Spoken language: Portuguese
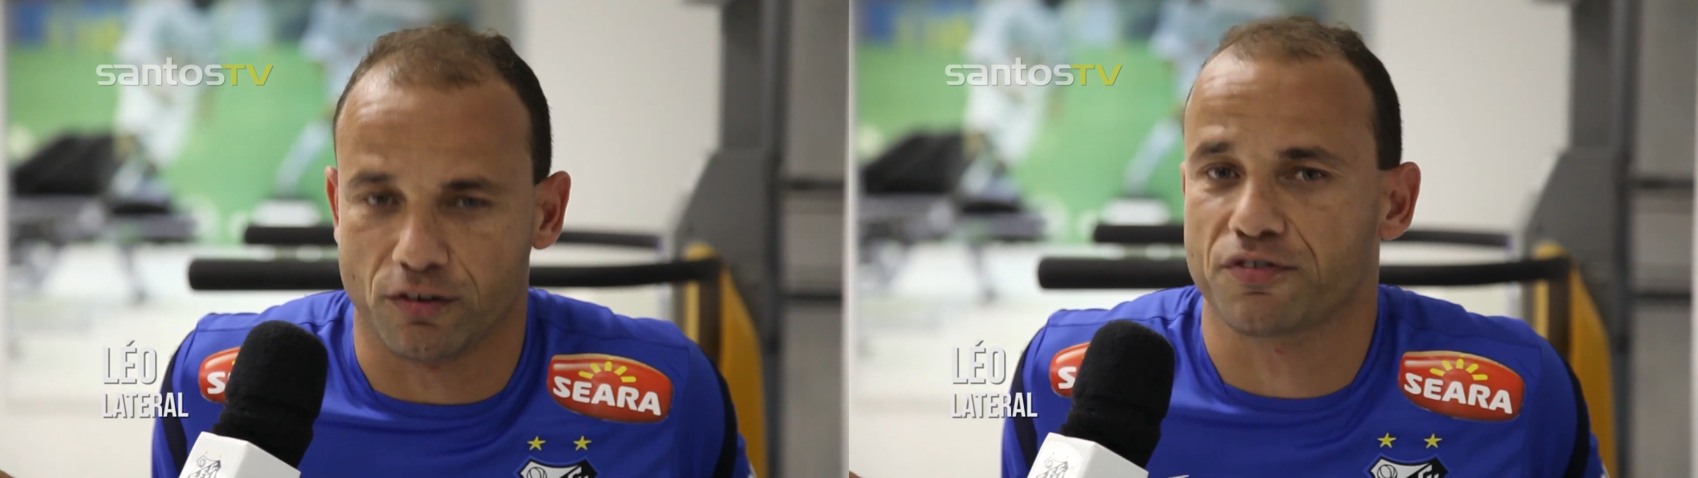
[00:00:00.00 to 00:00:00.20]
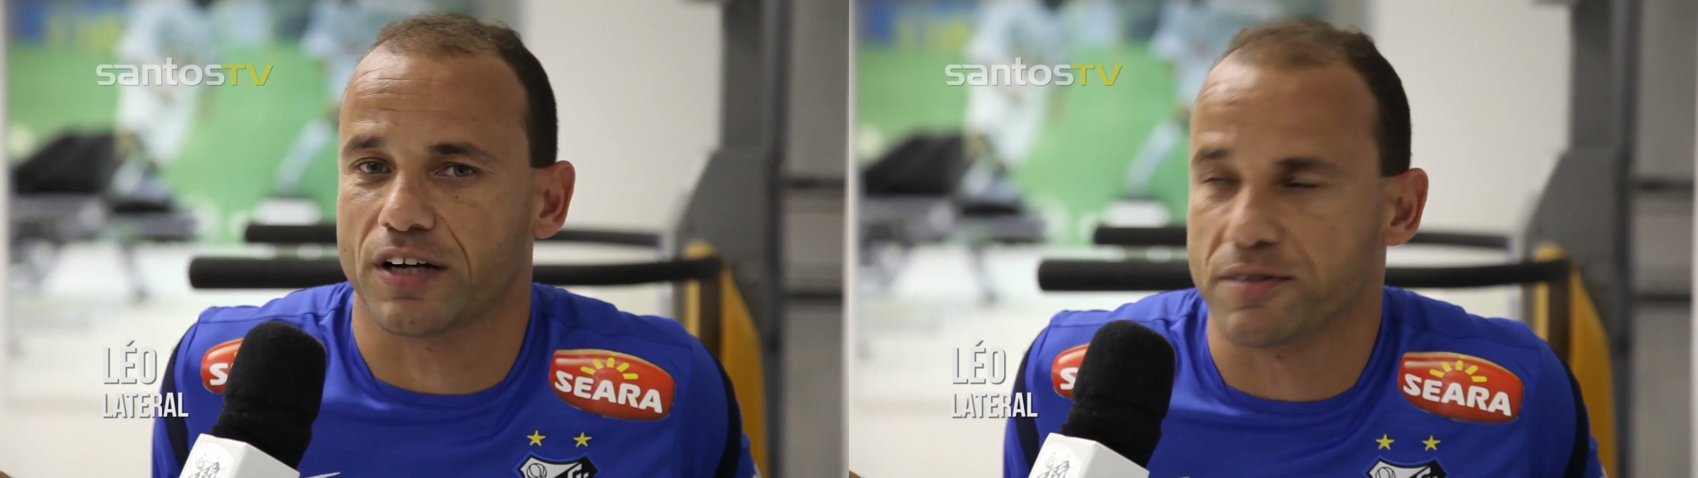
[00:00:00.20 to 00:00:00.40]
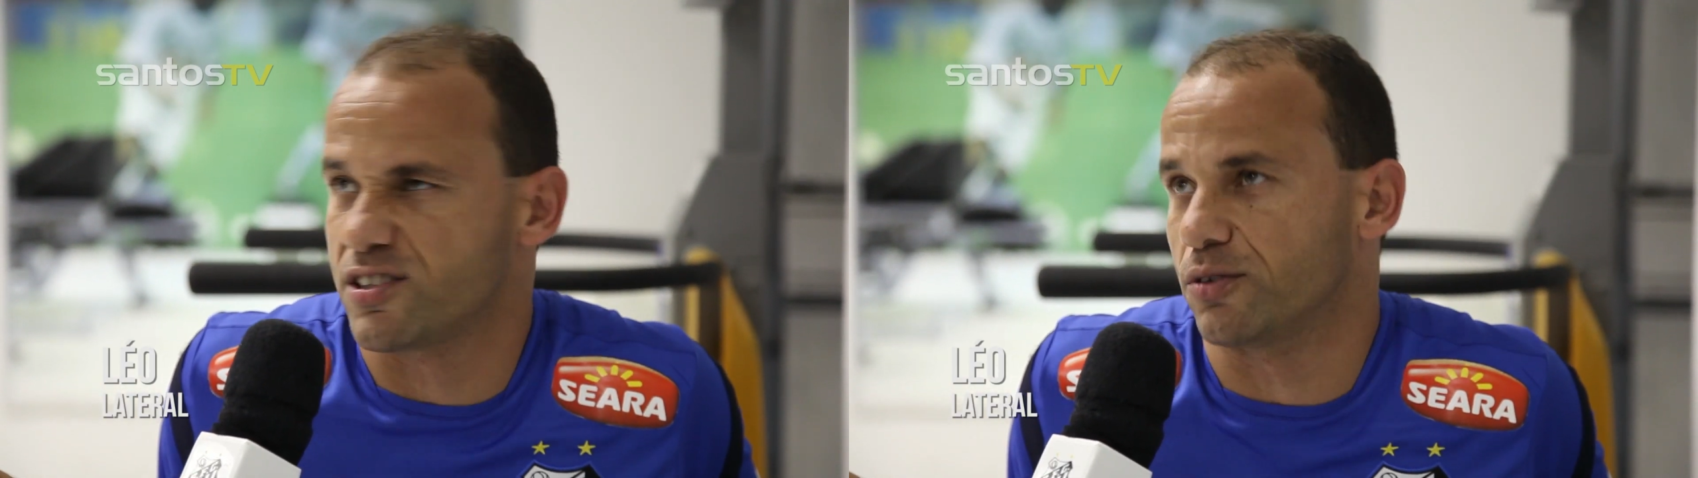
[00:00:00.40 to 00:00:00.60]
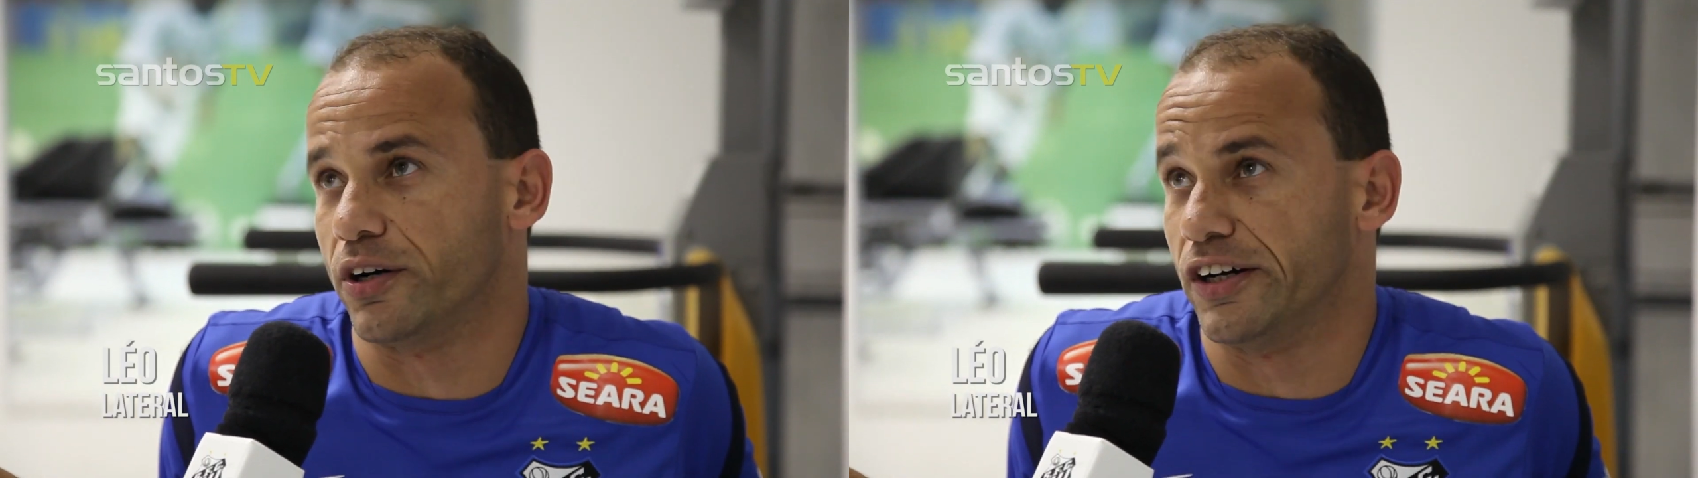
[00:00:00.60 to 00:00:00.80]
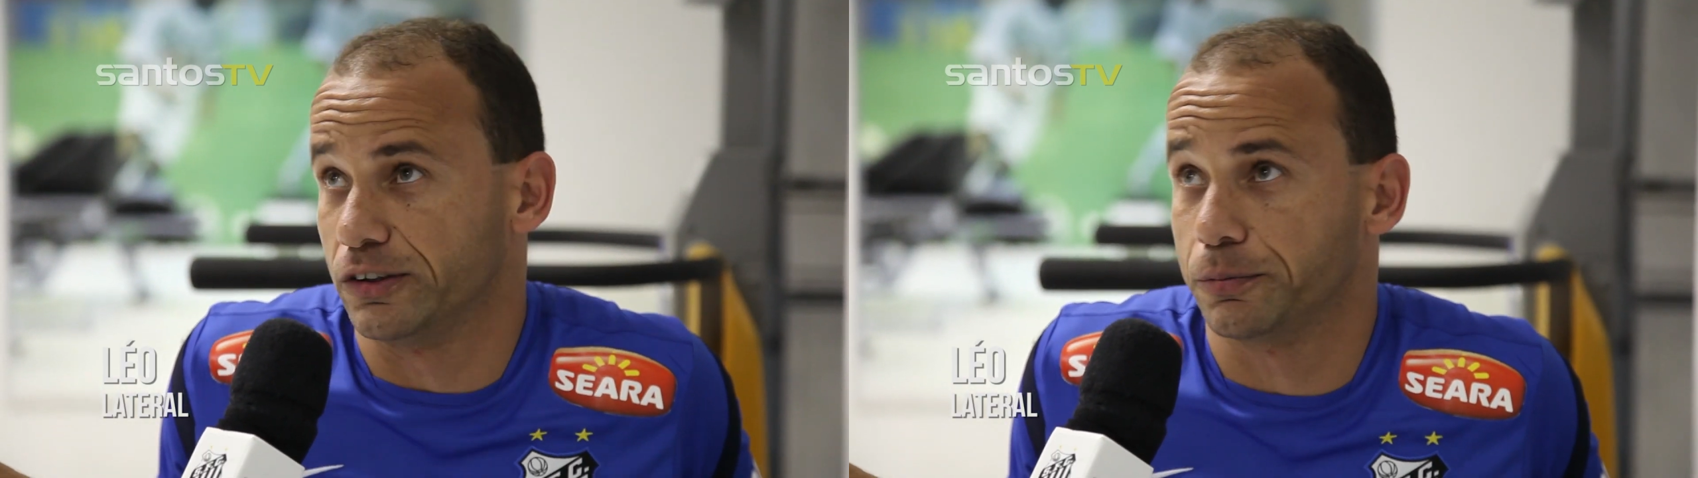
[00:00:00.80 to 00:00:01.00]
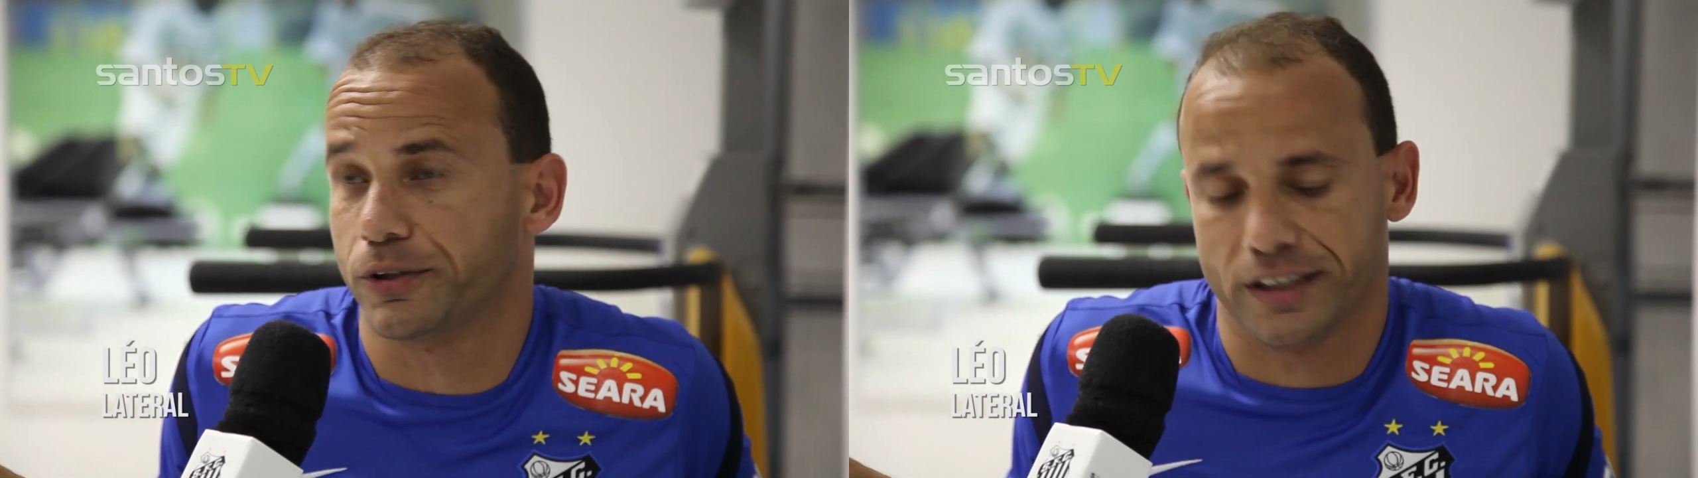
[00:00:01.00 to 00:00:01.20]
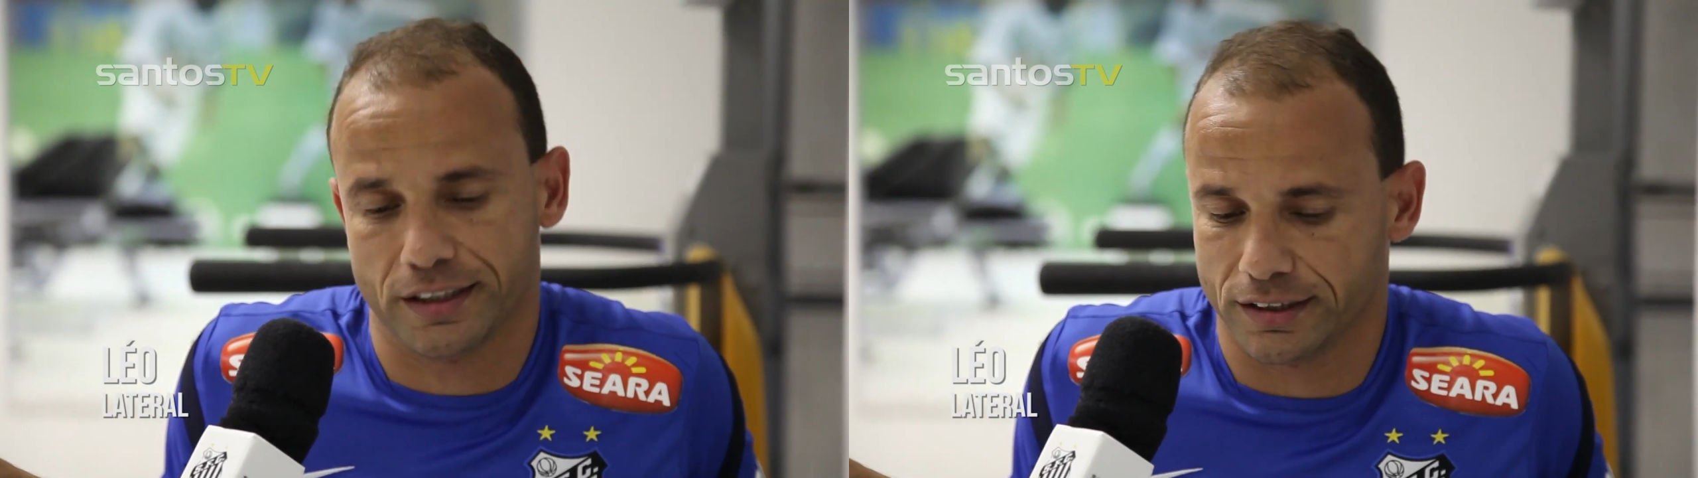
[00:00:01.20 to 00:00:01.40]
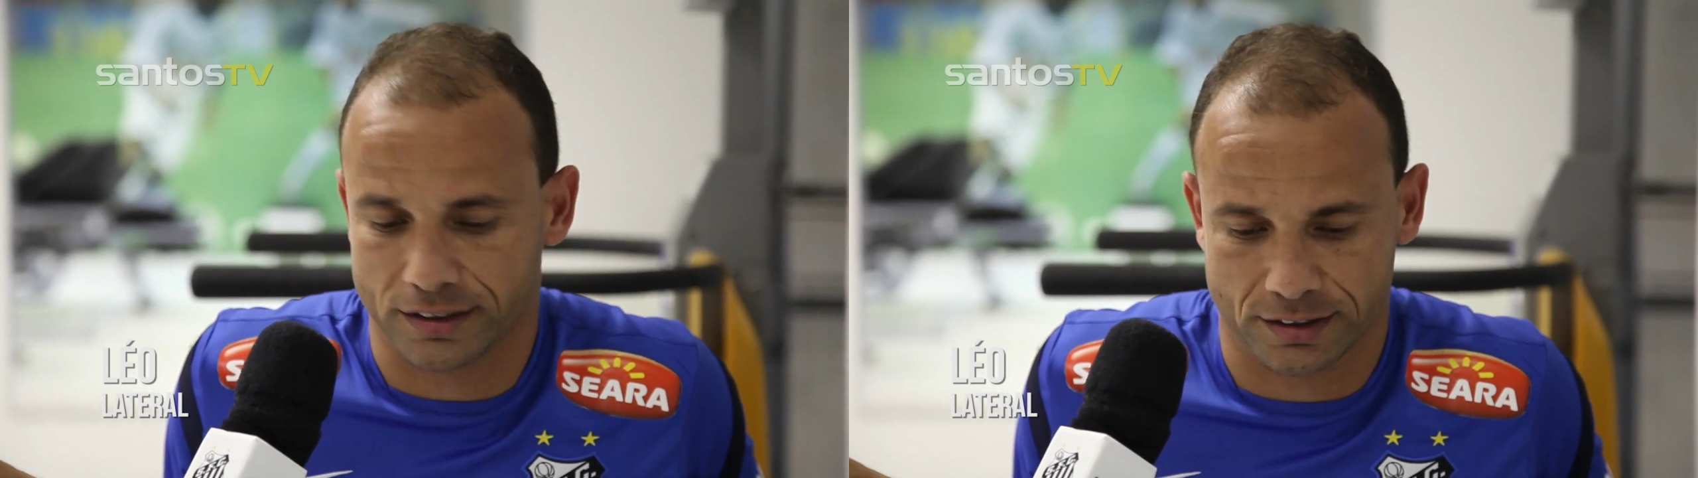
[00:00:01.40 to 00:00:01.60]
vão ficar me segurando
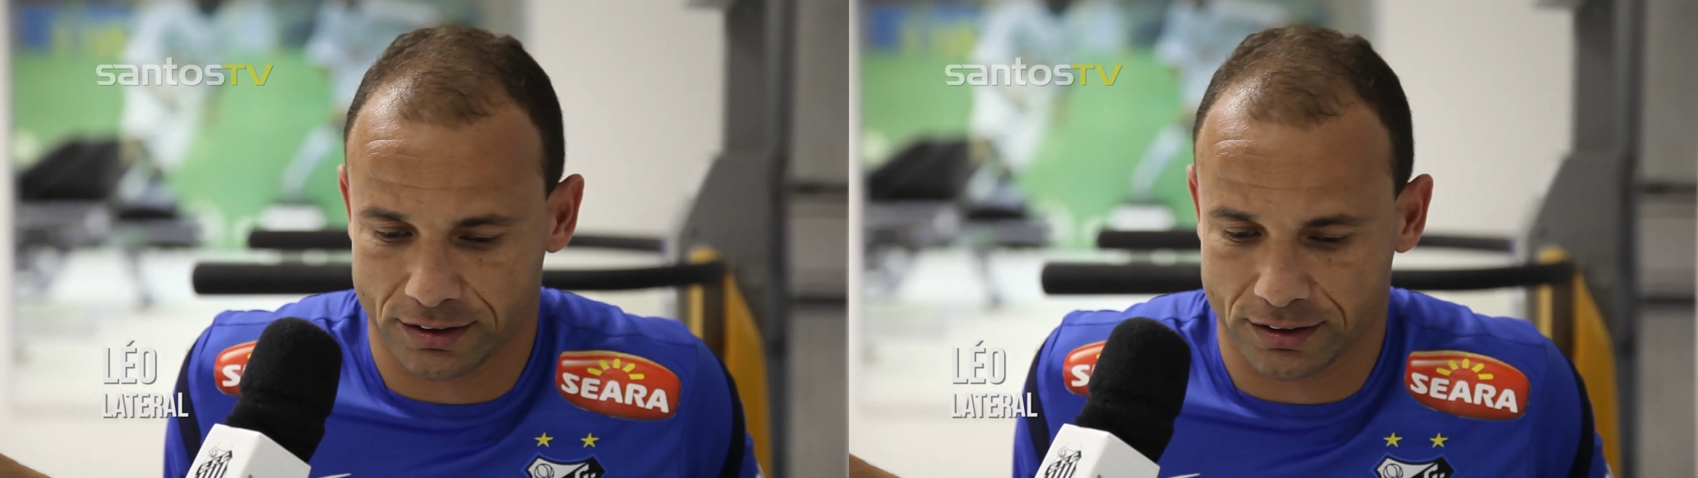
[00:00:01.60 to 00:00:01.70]
porque